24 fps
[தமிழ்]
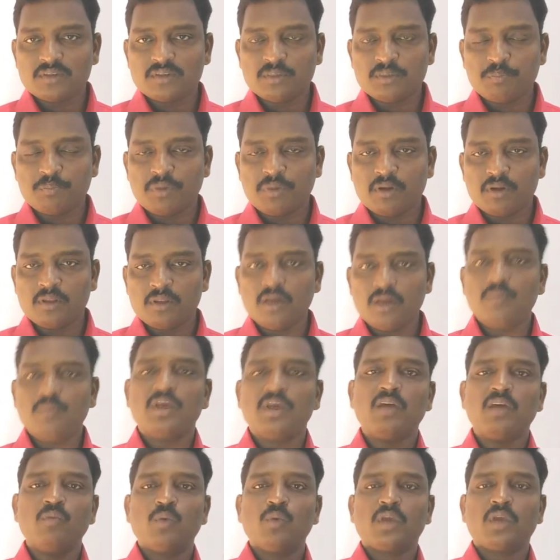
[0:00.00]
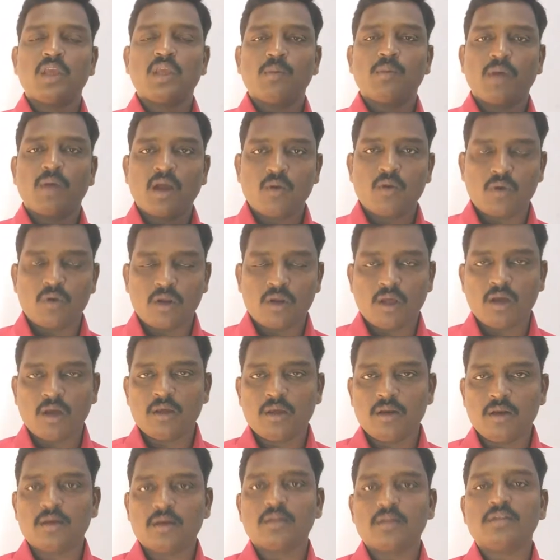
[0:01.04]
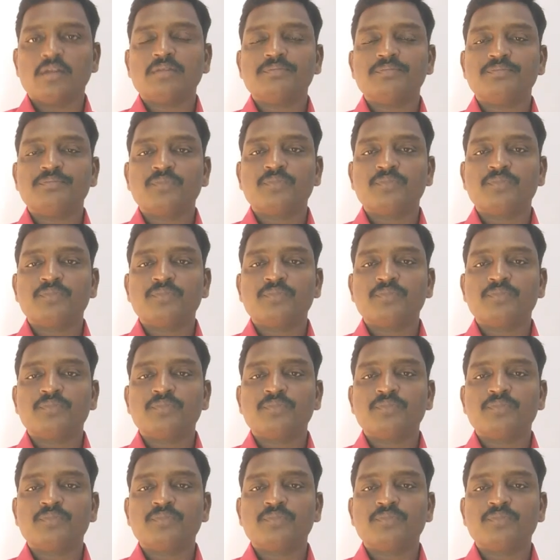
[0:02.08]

வசப்படுதல் மிகவும் முக்கியமாக ஒன்றாக இருக்கிறது